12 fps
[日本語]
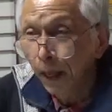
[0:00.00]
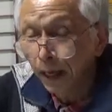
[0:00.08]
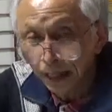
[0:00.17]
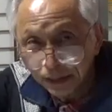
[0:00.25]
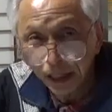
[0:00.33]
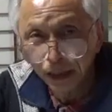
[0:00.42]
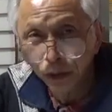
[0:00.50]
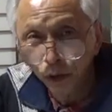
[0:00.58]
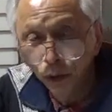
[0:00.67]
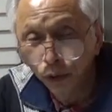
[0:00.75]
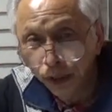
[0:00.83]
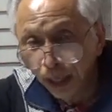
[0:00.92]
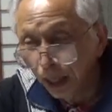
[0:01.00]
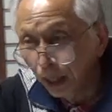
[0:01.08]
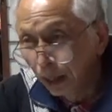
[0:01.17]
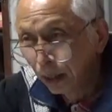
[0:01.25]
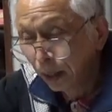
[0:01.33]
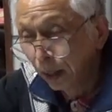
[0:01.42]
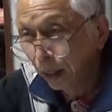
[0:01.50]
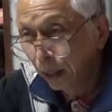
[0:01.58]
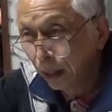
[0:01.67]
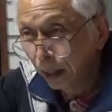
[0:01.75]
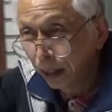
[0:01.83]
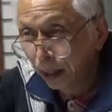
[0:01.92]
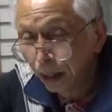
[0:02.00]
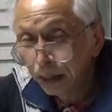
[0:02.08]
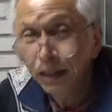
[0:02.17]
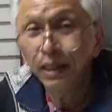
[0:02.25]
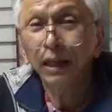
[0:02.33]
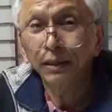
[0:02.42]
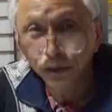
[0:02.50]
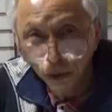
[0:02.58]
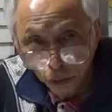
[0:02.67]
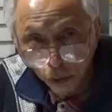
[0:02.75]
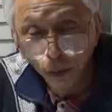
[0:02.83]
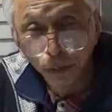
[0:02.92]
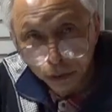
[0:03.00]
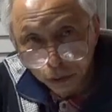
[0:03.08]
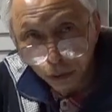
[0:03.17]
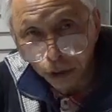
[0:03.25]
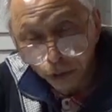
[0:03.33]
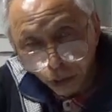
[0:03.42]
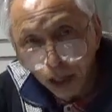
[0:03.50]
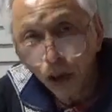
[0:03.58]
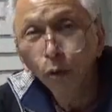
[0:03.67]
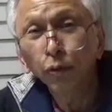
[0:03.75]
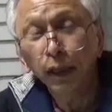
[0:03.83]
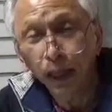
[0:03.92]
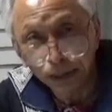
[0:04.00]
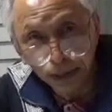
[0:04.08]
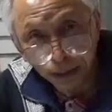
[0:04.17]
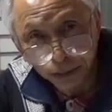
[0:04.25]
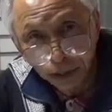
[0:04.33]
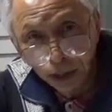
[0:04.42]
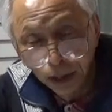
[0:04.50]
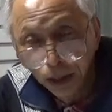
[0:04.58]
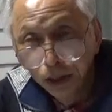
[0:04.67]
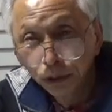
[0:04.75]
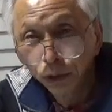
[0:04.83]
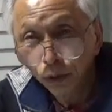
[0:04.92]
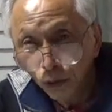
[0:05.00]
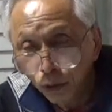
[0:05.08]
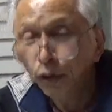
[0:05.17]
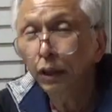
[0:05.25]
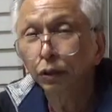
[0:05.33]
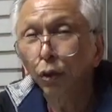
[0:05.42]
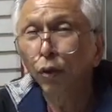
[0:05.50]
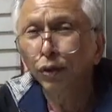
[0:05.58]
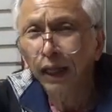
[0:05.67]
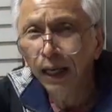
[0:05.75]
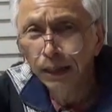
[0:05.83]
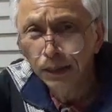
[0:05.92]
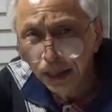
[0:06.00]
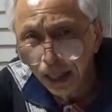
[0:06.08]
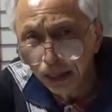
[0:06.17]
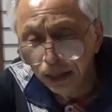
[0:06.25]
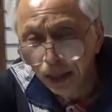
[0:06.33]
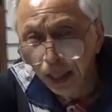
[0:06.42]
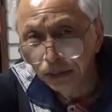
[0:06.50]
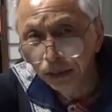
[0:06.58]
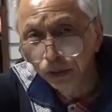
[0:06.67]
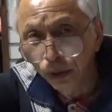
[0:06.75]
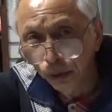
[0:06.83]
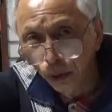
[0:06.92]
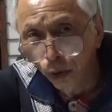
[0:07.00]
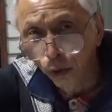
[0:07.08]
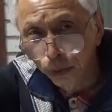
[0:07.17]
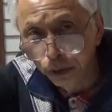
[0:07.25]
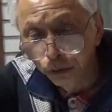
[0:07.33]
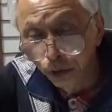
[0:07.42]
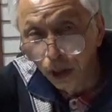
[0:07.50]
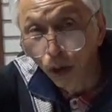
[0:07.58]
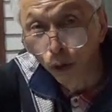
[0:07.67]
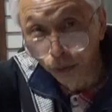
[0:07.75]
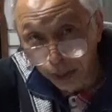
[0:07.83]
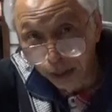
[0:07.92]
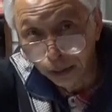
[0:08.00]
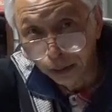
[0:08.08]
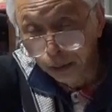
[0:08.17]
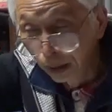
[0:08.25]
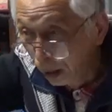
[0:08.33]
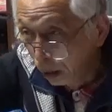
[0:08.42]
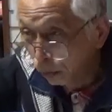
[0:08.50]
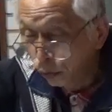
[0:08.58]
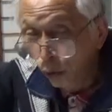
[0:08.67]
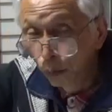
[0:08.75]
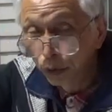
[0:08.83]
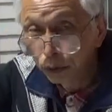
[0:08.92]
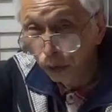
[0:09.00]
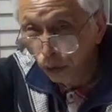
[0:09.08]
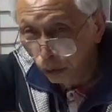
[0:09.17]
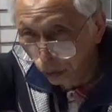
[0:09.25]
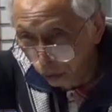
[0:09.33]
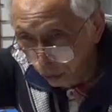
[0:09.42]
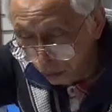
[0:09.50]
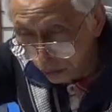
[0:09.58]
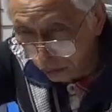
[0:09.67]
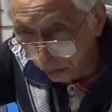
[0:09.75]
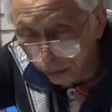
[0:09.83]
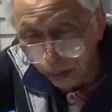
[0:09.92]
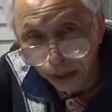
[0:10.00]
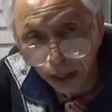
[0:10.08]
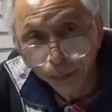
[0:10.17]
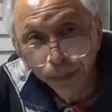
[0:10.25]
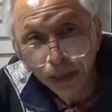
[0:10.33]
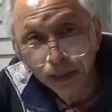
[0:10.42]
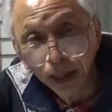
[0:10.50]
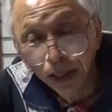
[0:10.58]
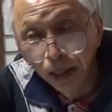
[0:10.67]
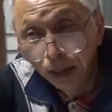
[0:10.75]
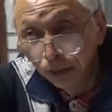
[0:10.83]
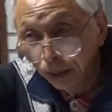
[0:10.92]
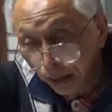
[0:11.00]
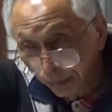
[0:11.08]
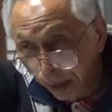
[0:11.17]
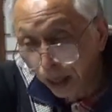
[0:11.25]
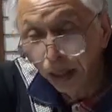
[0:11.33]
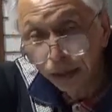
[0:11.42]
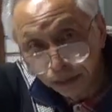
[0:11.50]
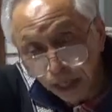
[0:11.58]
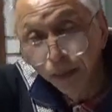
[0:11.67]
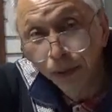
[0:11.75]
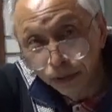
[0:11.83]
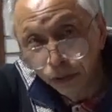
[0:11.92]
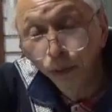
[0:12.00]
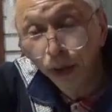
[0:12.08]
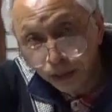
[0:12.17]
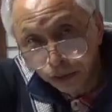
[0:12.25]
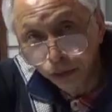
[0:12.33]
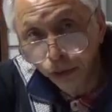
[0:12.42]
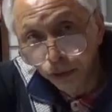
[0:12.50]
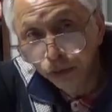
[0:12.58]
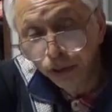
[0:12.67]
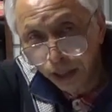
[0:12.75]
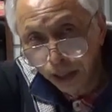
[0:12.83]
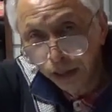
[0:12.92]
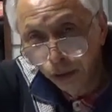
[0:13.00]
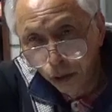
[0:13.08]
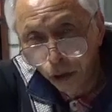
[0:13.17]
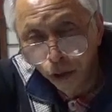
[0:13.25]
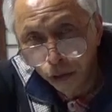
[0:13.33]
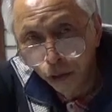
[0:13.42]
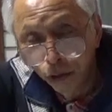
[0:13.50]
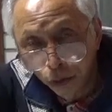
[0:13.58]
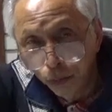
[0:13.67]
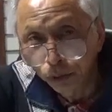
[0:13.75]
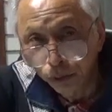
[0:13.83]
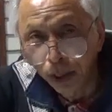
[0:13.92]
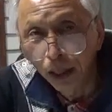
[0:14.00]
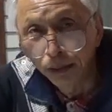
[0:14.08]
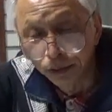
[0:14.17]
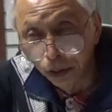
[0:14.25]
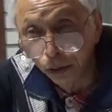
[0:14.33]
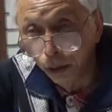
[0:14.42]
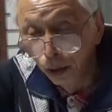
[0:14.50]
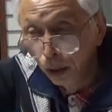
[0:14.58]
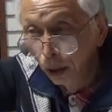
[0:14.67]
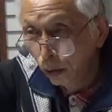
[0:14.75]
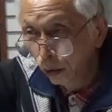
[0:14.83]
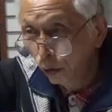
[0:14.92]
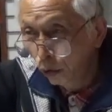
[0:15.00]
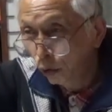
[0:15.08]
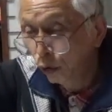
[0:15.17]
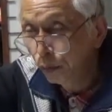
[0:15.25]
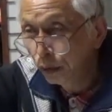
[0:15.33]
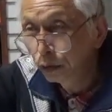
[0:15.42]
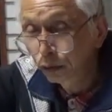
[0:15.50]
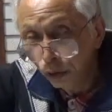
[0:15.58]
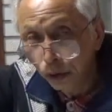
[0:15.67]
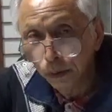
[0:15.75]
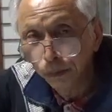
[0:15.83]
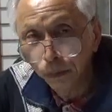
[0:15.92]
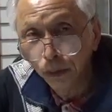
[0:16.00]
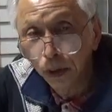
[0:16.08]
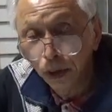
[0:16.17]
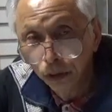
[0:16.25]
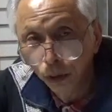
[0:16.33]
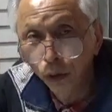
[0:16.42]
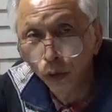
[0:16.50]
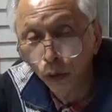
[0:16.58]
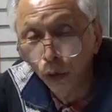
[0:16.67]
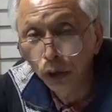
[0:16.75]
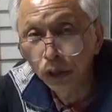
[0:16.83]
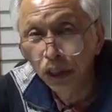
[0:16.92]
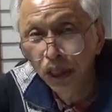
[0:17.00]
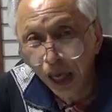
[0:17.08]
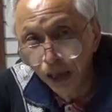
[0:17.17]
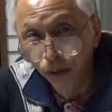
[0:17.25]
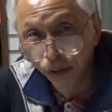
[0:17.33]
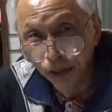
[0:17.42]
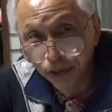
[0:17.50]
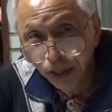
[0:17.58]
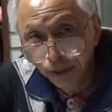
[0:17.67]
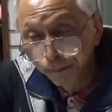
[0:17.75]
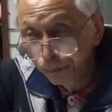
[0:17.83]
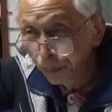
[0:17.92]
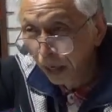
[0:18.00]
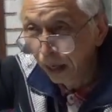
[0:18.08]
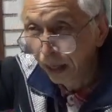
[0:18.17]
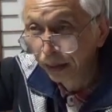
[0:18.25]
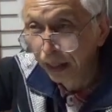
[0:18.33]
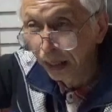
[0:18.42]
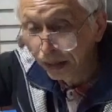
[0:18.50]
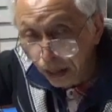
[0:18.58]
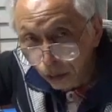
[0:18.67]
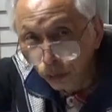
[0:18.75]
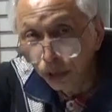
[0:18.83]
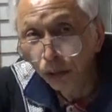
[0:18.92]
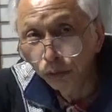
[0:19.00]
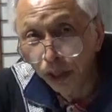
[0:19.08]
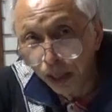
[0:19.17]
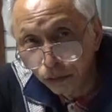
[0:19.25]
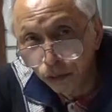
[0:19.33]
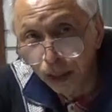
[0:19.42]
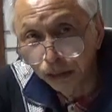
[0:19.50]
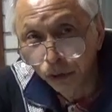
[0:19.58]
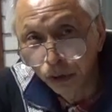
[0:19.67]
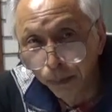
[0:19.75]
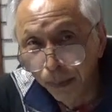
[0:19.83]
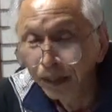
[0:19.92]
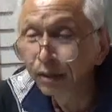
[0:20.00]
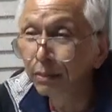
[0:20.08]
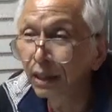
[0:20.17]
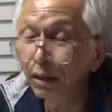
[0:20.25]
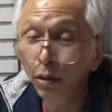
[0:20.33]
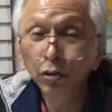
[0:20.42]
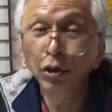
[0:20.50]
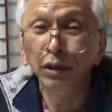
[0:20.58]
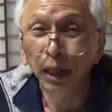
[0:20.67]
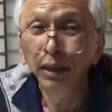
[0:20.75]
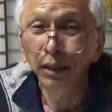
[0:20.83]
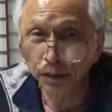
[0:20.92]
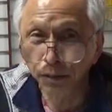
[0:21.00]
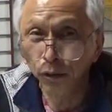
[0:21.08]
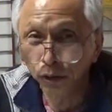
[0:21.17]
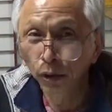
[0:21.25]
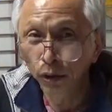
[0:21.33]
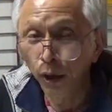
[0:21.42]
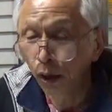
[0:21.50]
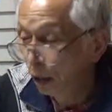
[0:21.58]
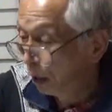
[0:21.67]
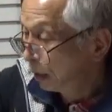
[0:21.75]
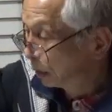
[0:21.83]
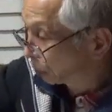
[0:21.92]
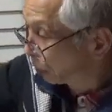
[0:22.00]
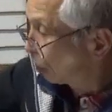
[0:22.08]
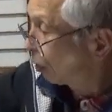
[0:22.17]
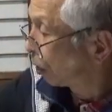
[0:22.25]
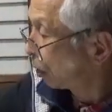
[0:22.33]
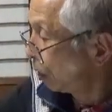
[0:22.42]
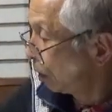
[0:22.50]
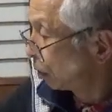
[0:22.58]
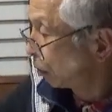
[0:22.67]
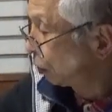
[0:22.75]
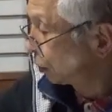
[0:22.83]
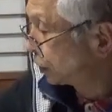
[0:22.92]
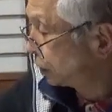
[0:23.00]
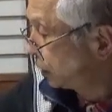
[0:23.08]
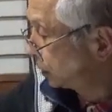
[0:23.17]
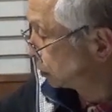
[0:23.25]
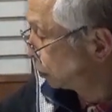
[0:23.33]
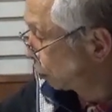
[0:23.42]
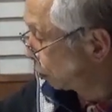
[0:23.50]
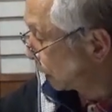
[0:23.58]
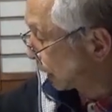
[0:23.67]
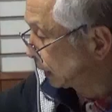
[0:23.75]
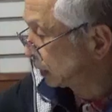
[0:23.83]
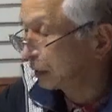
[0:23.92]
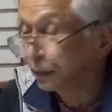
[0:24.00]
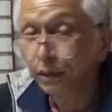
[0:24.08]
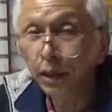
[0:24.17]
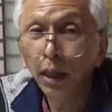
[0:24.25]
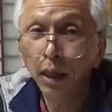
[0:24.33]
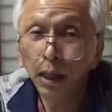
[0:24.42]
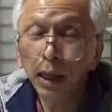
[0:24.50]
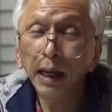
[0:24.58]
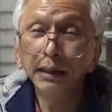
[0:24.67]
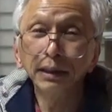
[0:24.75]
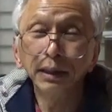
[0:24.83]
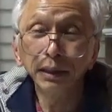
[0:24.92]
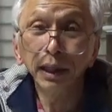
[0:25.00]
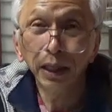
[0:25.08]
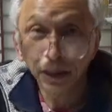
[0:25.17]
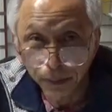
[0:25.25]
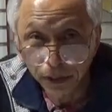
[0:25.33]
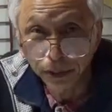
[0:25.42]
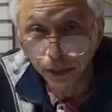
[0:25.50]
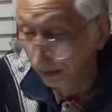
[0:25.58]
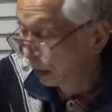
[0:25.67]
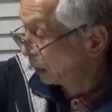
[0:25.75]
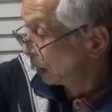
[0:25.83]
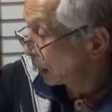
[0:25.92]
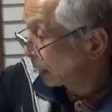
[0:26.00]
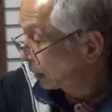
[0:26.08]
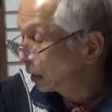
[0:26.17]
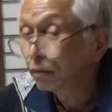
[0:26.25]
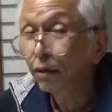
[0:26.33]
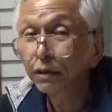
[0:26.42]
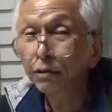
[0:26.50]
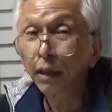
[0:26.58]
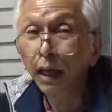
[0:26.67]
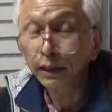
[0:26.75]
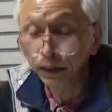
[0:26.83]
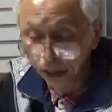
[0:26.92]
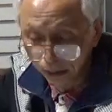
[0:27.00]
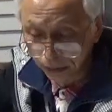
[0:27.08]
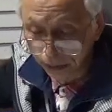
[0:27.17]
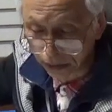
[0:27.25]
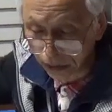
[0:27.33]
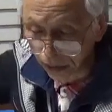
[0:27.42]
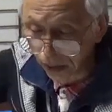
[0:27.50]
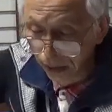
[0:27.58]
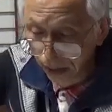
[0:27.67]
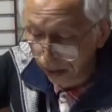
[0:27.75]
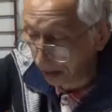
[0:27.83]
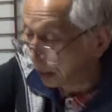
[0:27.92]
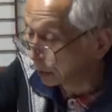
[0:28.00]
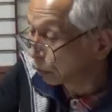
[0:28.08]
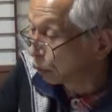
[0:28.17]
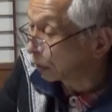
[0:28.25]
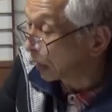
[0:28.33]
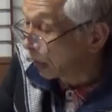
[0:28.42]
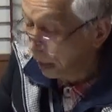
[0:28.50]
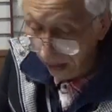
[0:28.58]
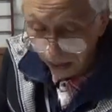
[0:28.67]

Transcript: 笠木の方で、えー、1月堂のお水取りそれが行われたんですねその後に東大寺で二月堂のお水取りが行われた。このお水取りの行事というのはね、皆さん、ただまあ、松明を燃やすというだけのように思っておられるんですけど、このお水取りの起源をですね、あら、なんでこんなことやるのかというのは、まず皆さんご存じないです、ほとんど。それを、このシリーズ5の中でですね、書かせていただきました。かなり詳しく書かせていただきましたし、えその他、